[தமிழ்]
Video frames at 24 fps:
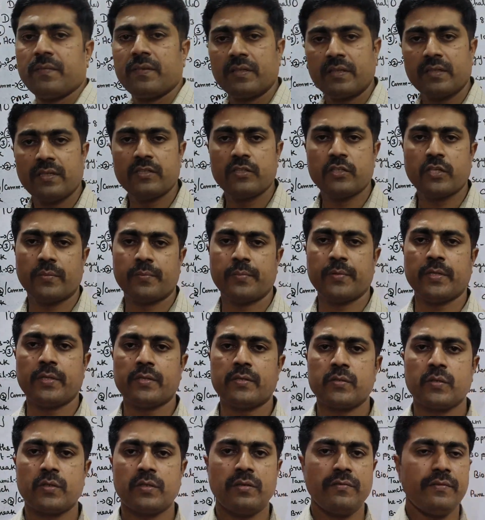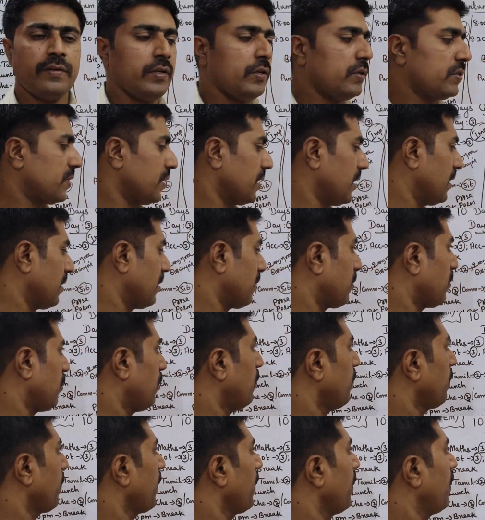தேர்ட் சாப்டர் ஸோ அந்த வீடியோஸ் இங்க
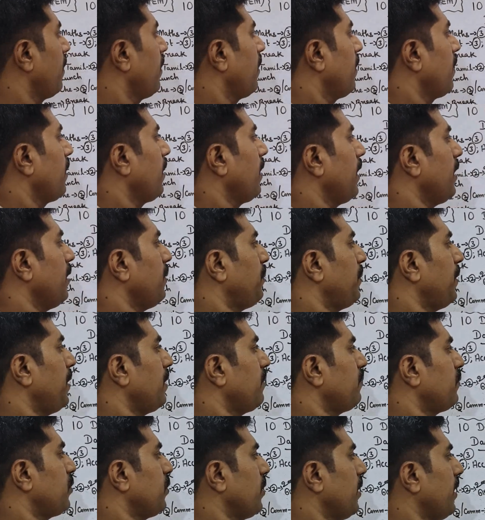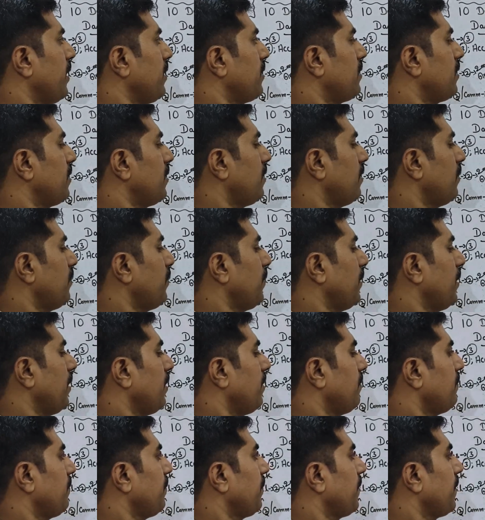இருக்கும் எயிட் பிஎம் டு எயிட் தேர்ட்டி
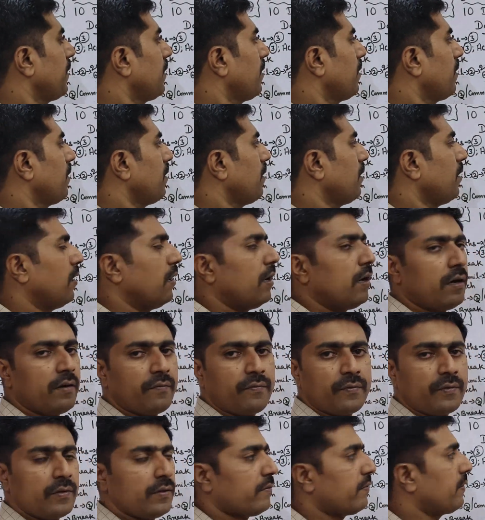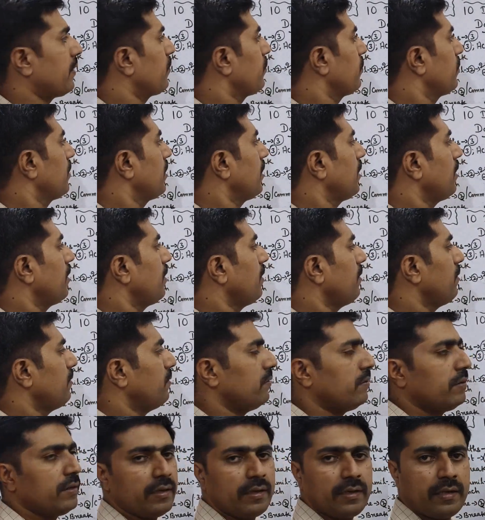பிஎம் ஹாஃப் அன் அவர் வந்து
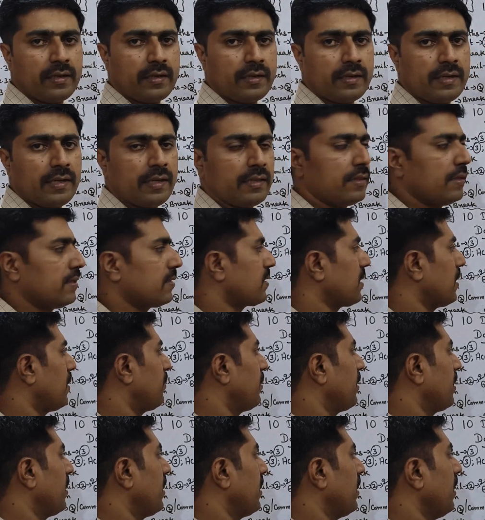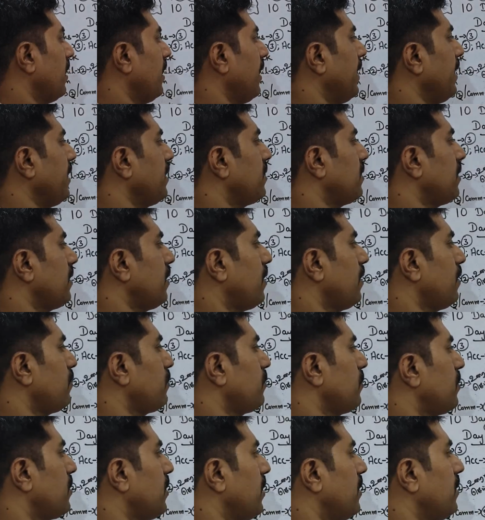டின்னர் ஹெல்த்தியா சாப்பிடுங்க எயிட் தேர்ட்டி
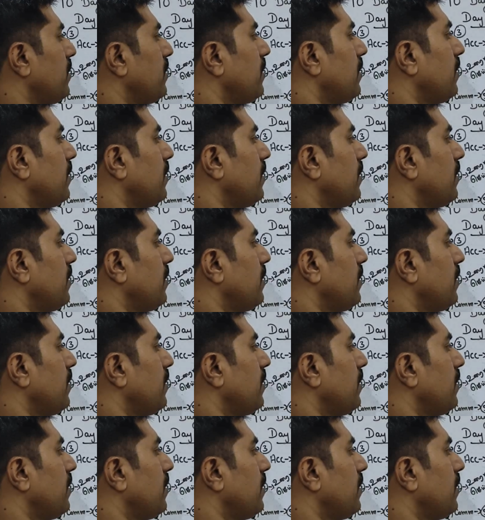டு டென்